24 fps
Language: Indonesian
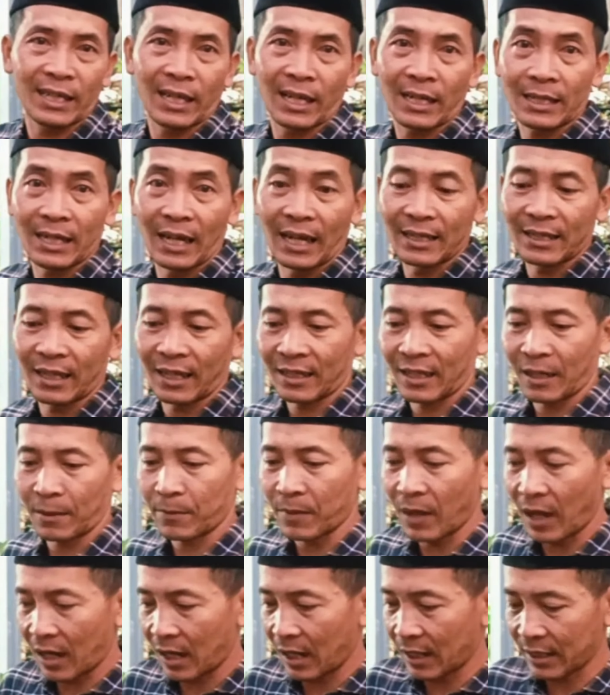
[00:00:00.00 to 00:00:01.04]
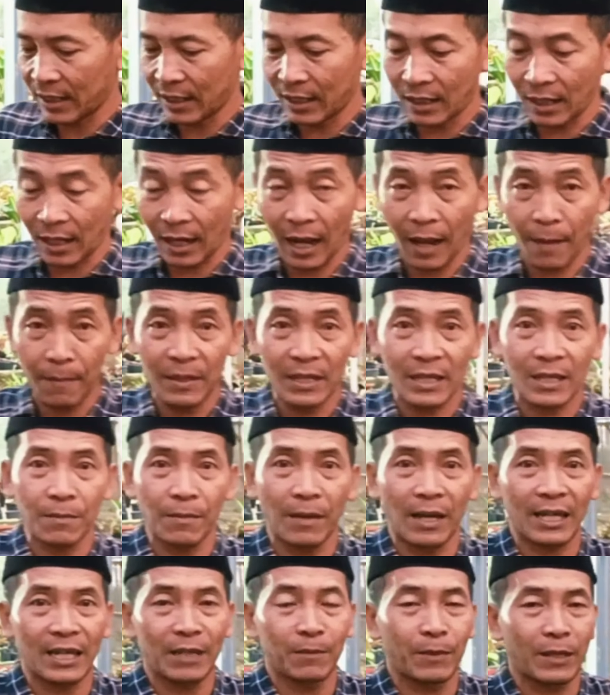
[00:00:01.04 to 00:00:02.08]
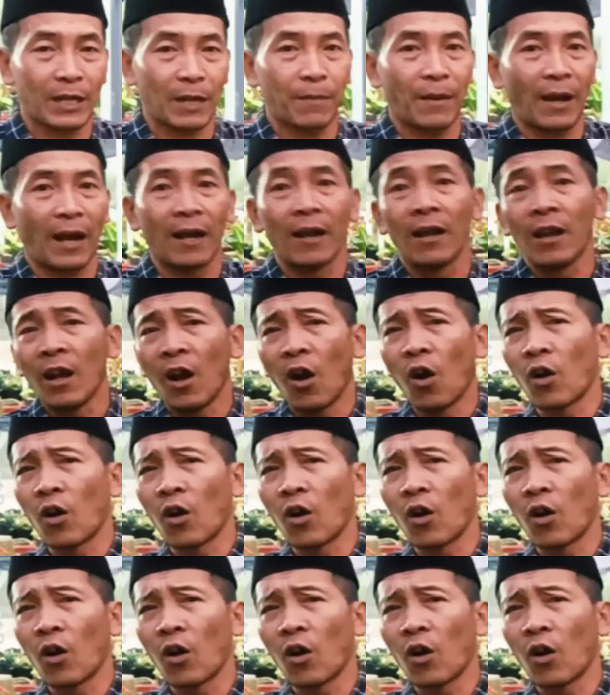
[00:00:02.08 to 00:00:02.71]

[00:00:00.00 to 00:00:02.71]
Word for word: share dan subscribe-nya agar channel kami semakin berkembang.